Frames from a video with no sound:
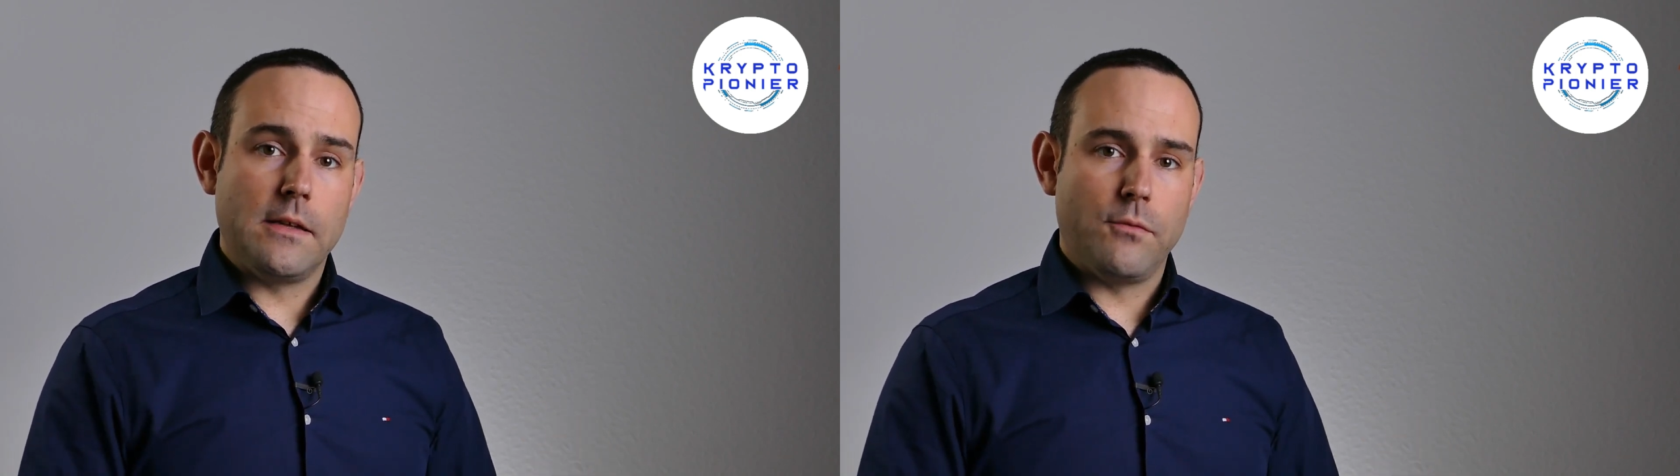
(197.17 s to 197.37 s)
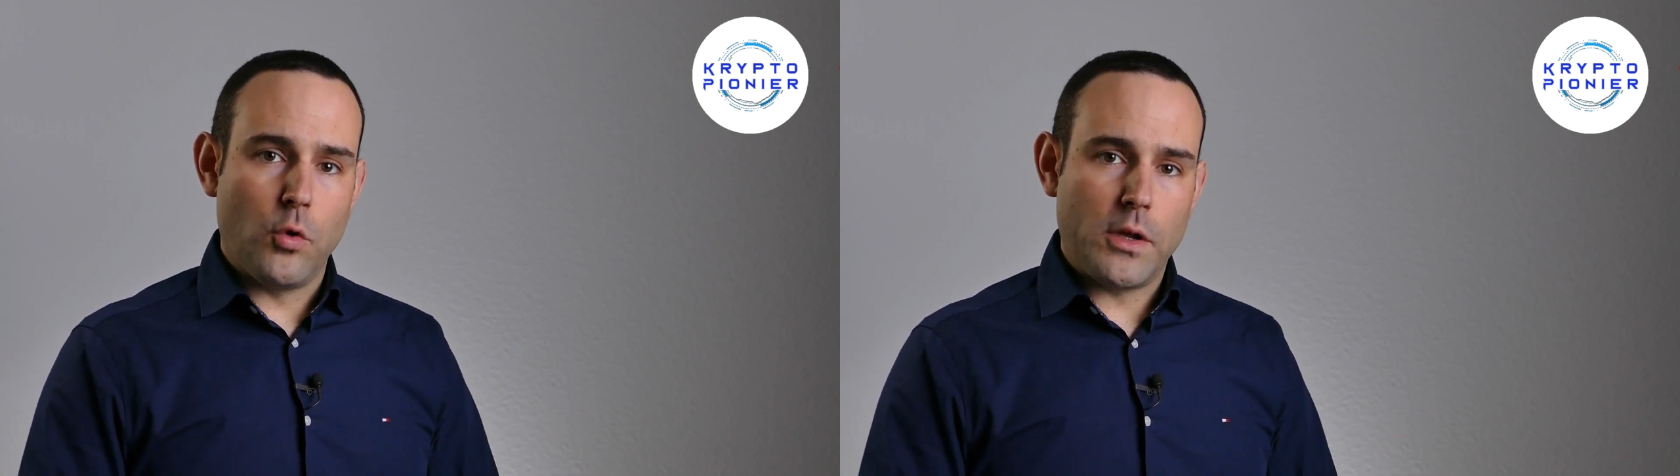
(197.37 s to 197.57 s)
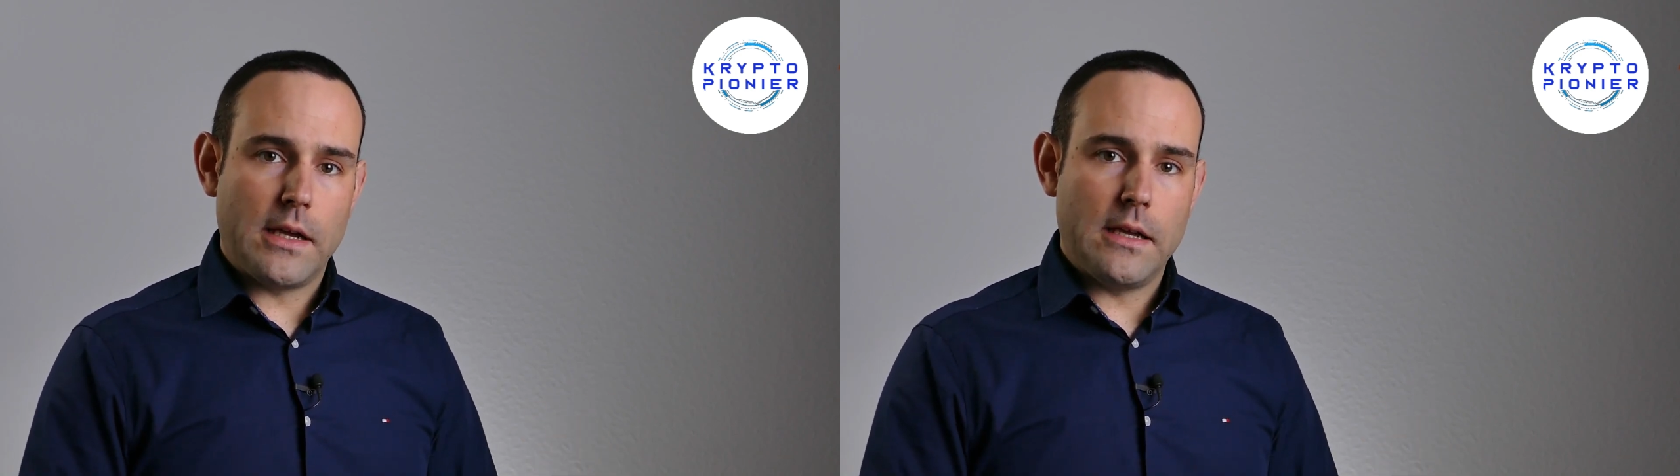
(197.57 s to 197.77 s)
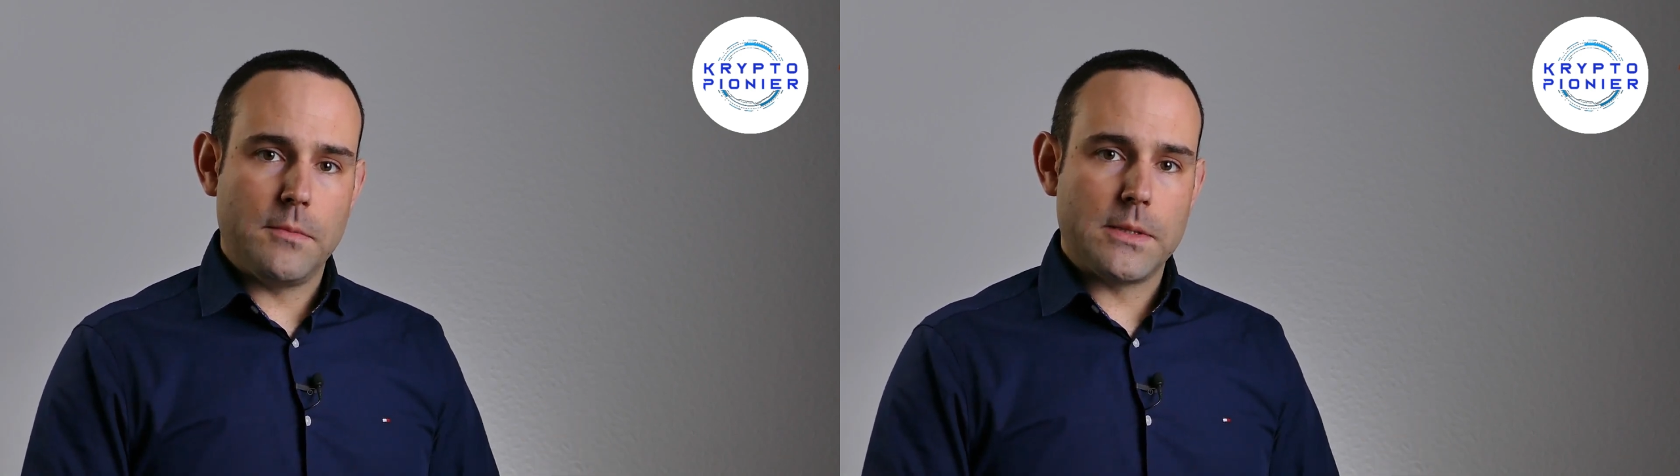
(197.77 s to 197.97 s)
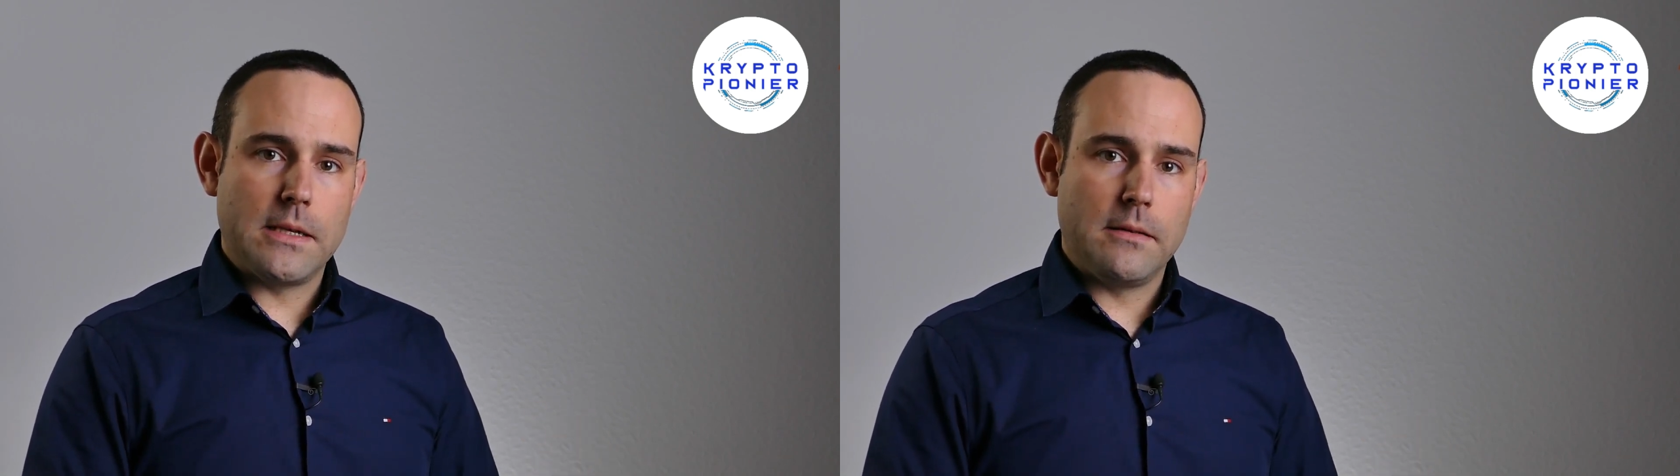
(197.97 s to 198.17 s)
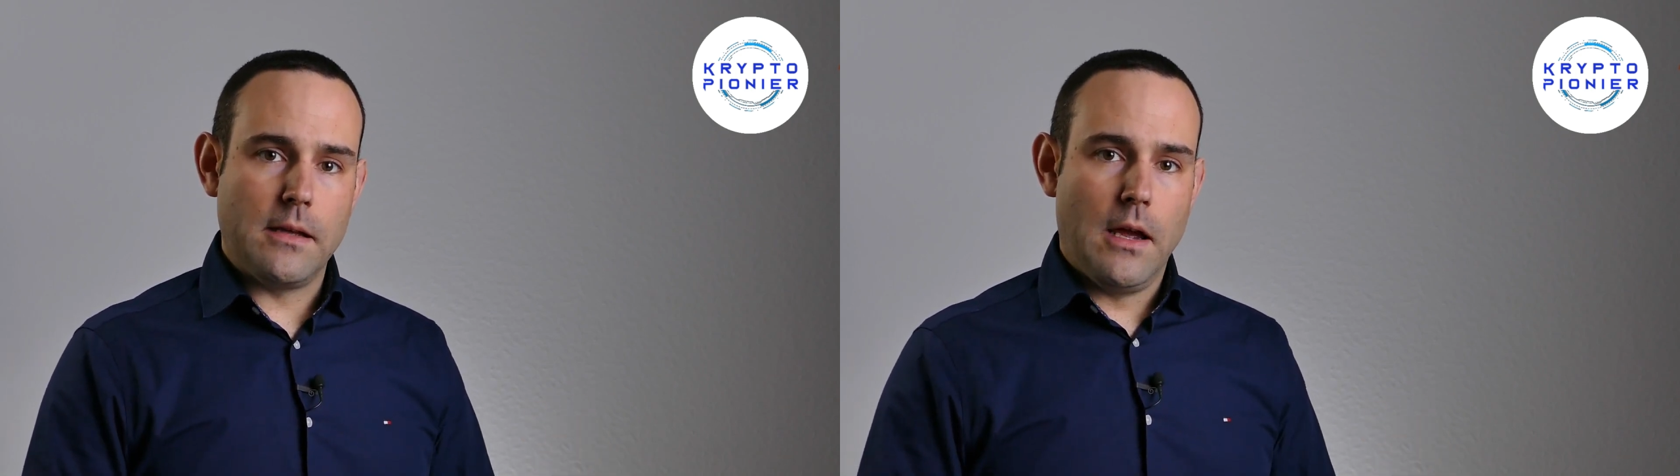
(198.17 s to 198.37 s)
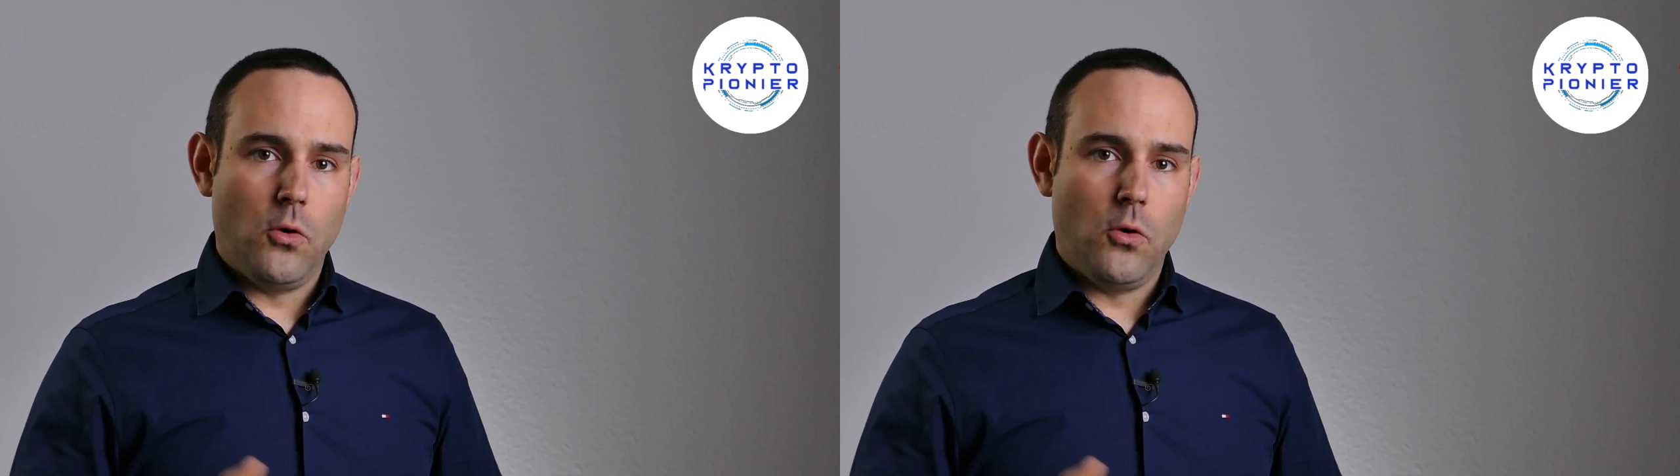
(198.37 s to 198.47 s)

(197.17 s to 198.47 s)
die vorgegeben sind